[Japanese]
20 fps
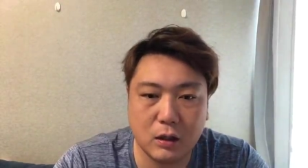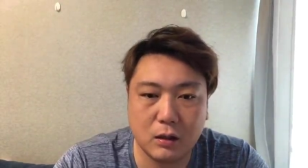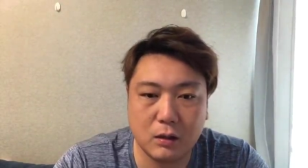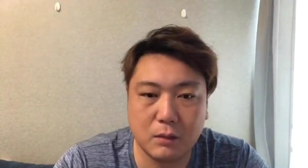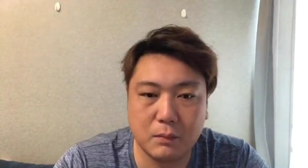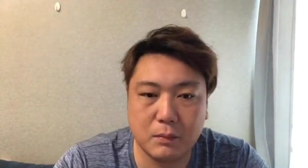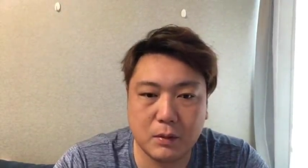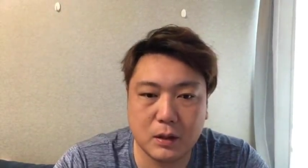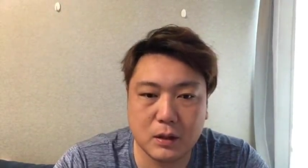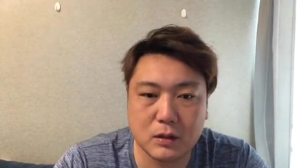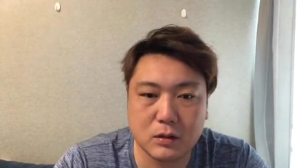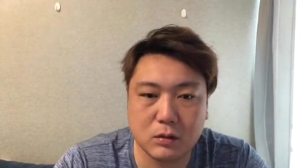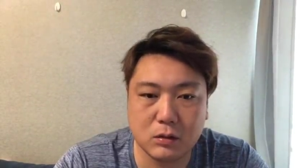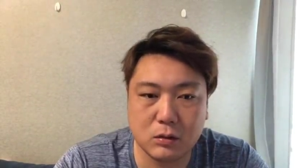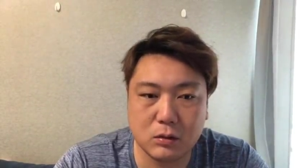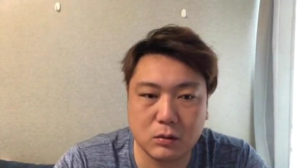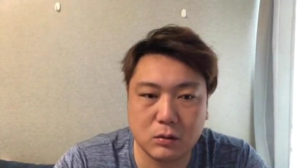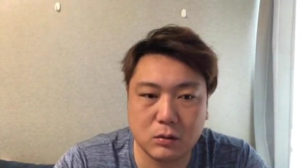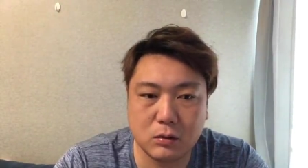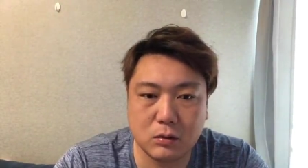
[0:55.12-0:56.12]
まあそ
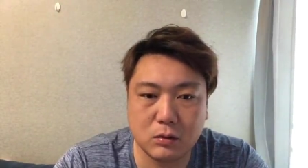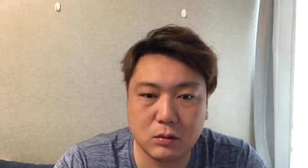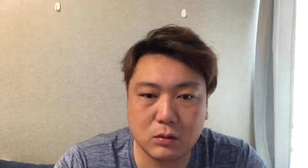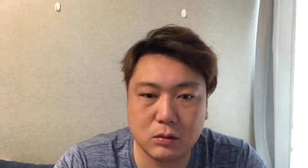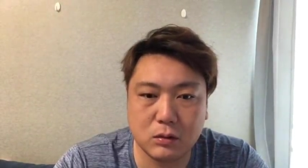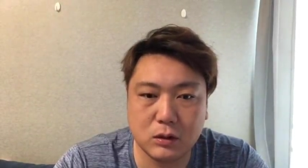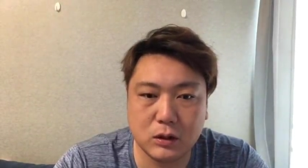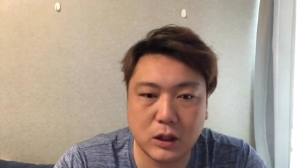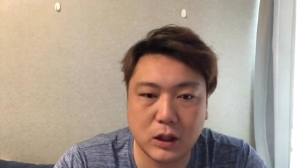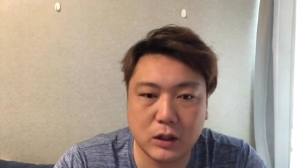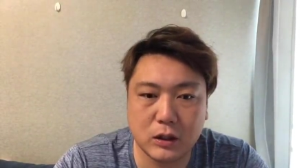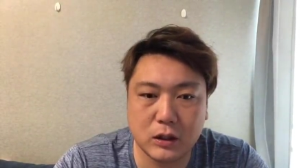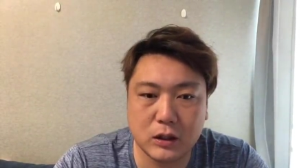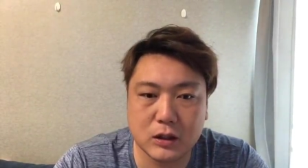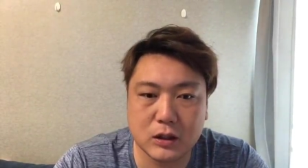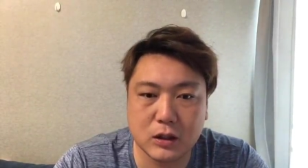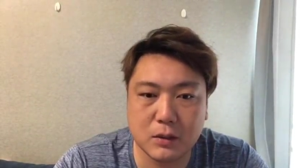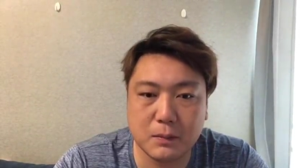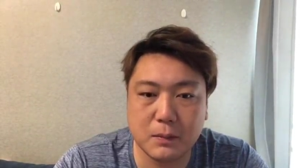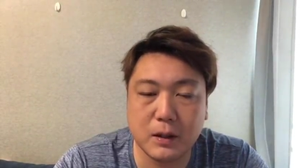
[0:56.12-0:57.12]
の何
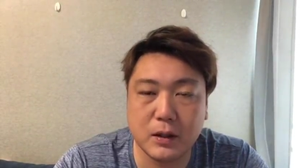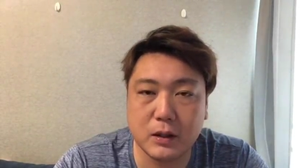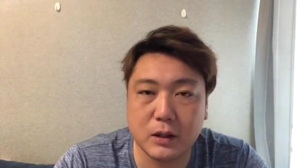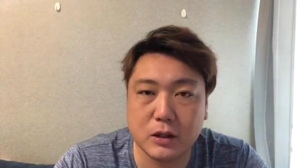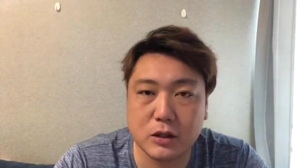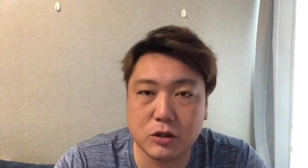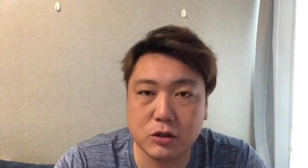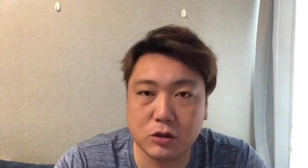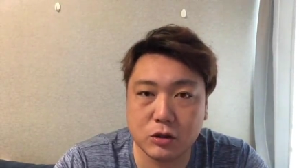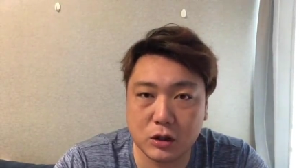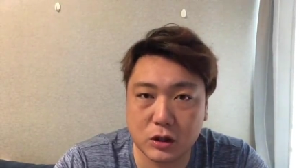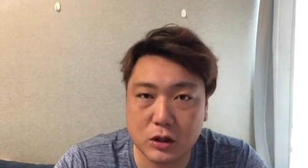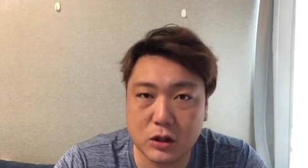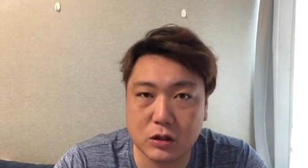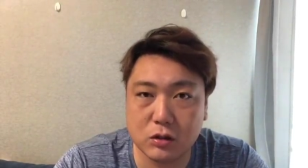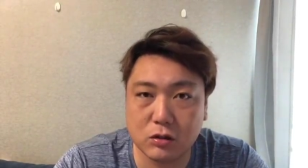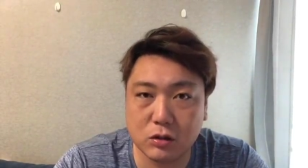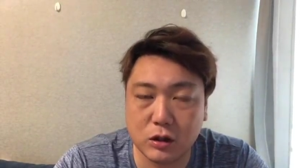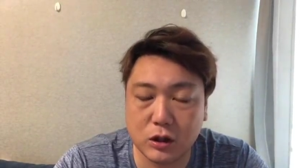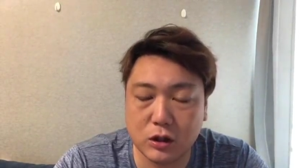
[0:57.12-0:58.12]
日か前に中日
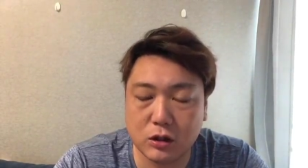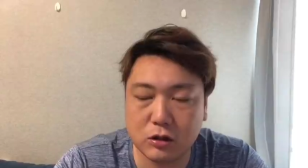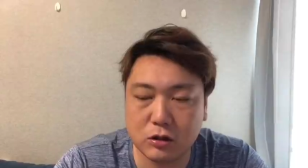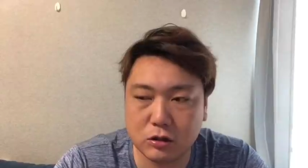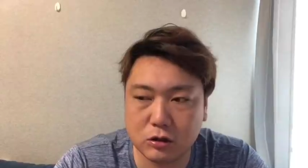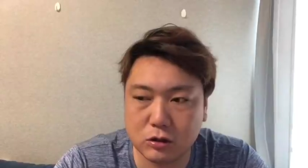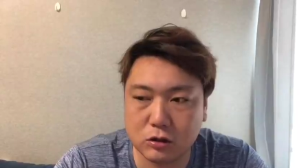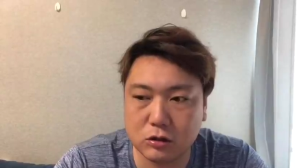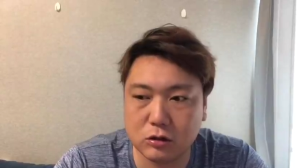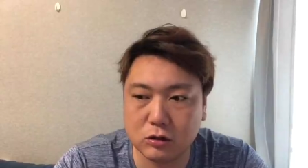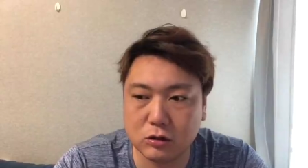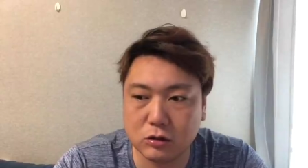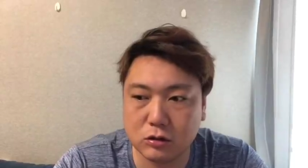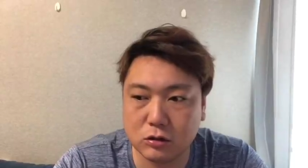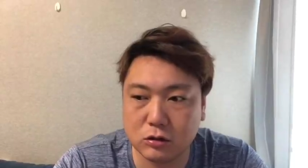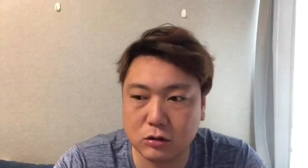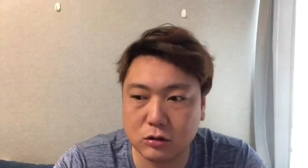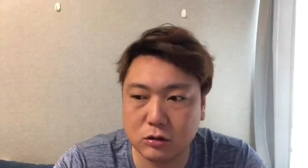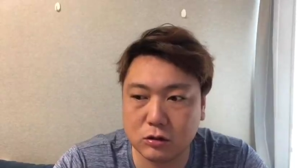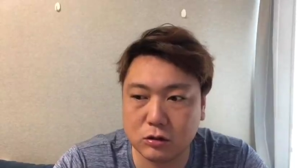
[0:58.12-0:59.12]
の2軍
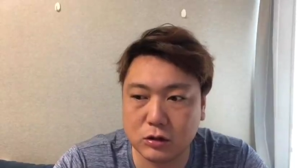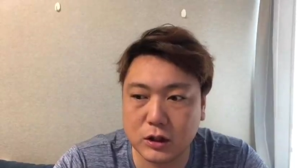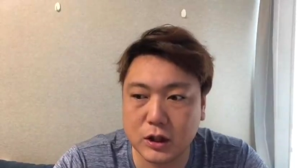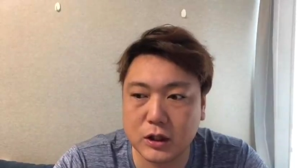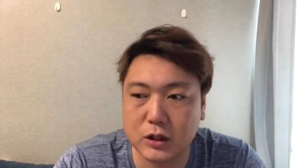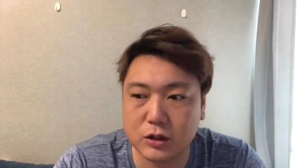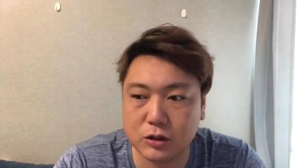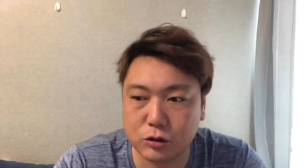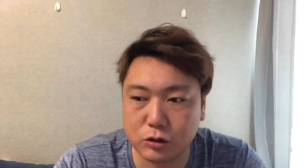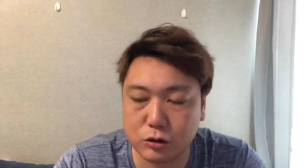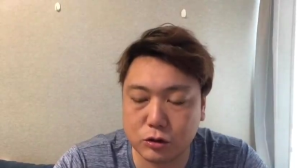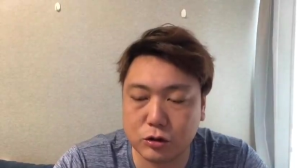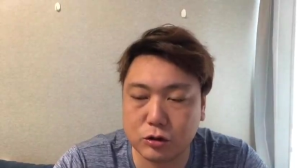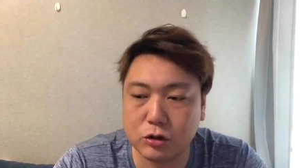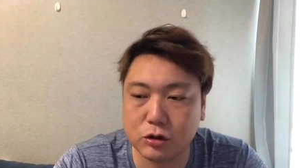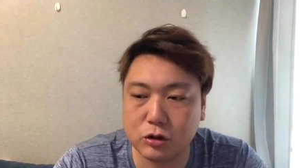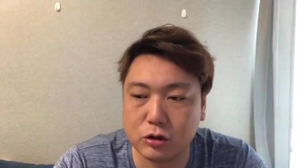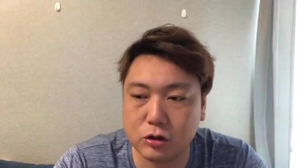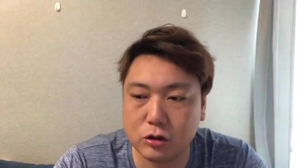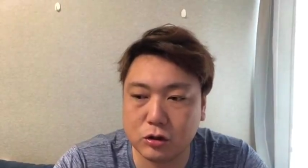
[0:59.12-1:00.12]
の選手
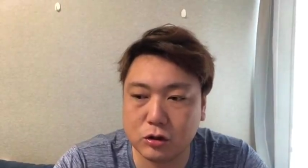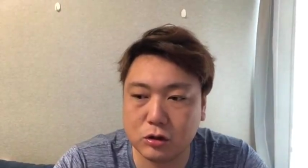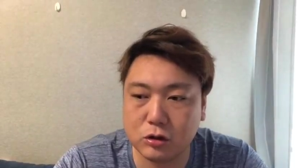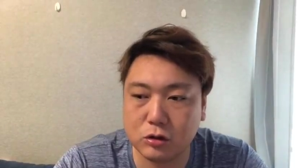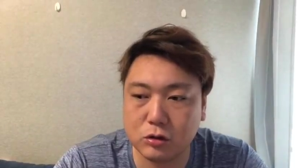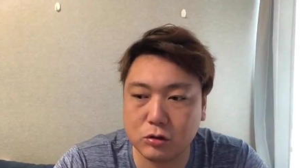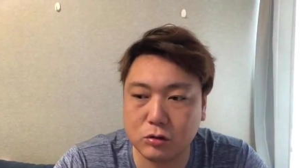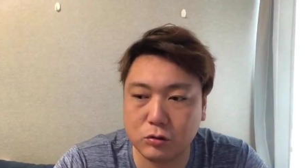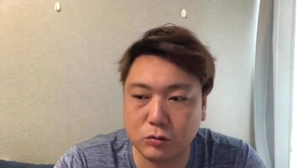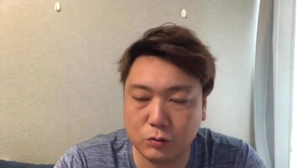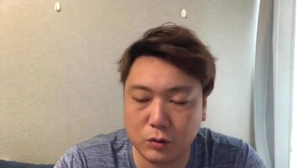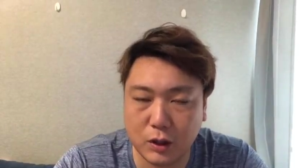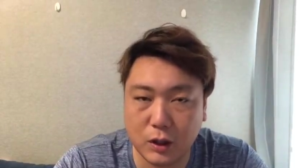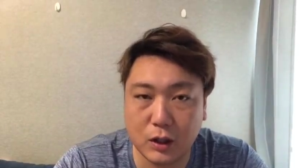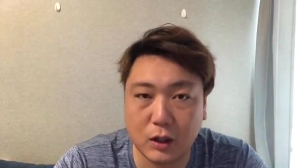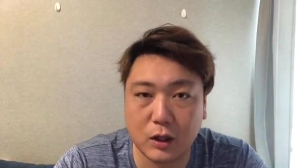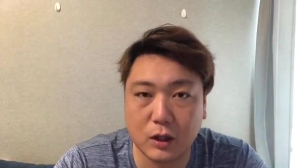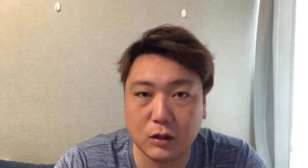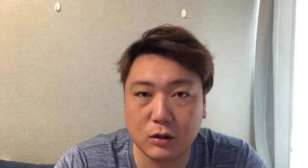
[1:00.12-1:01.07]
は